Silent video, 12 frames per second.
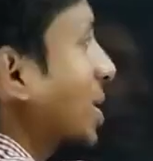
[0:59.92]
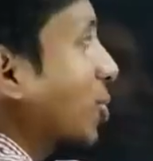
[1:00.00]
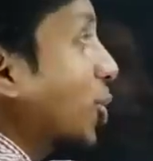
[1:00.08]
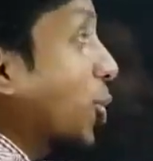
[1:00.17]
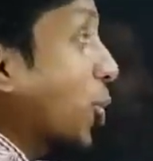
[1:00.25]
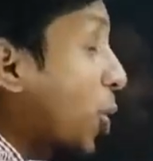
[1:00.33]
বাসা
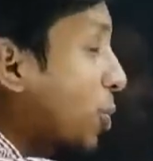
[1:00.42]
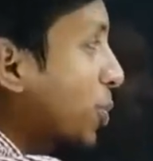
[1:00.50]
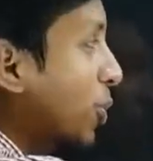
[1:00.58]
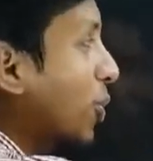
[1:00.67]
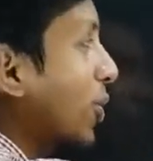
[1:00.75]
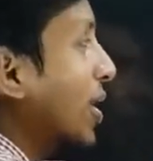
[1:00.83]
মনে করো
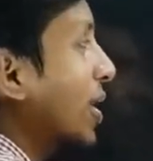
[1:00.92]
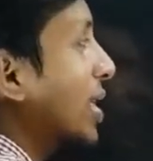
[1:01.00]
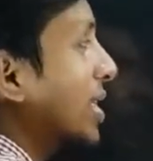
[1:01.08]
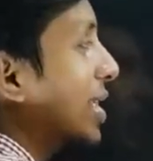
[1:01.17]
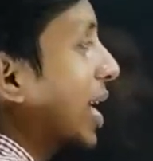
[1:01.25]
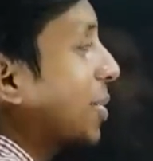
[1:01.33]
রংপুর
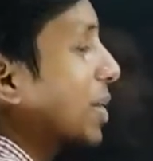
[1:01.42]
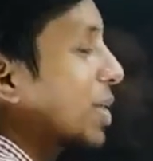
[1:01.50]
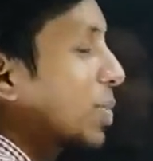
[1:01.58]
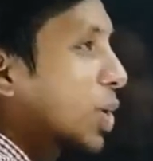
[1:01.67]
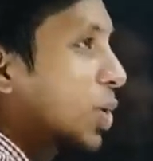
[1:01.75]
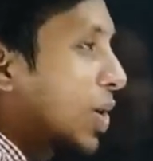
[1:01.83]
যার
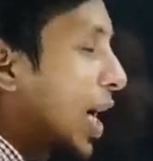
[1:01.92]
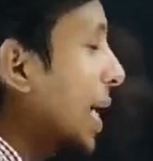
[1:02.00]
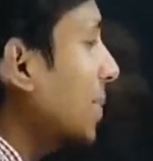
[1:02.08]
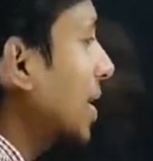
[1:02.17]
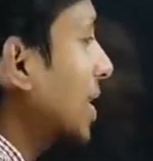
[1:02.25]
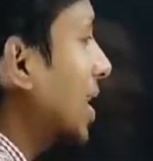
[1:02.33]
বাসা মনে করো
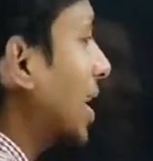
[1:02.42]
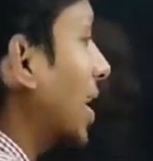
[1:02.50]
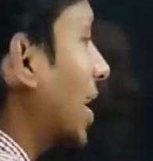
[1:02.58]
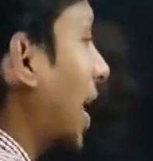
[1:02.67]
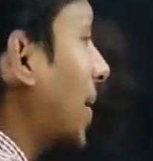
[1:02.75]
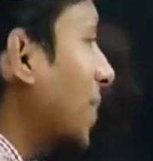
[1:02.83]
গাইবান্ধা
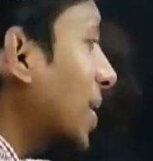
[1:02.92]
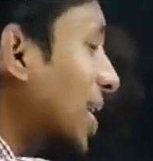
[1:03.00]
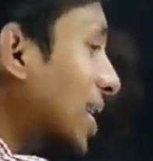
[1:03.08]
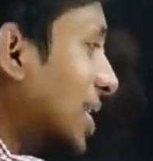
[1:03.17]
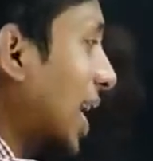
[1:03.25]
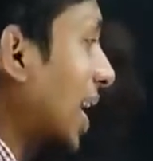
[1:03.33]

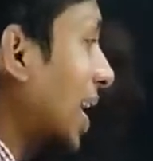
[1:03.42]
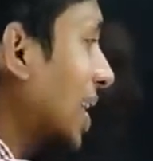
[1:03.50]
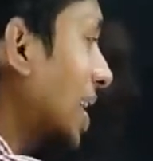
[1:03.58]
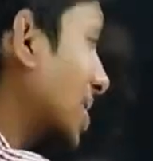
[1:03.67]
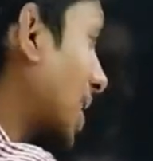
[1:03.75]
গাইবান্ধার সাগাটা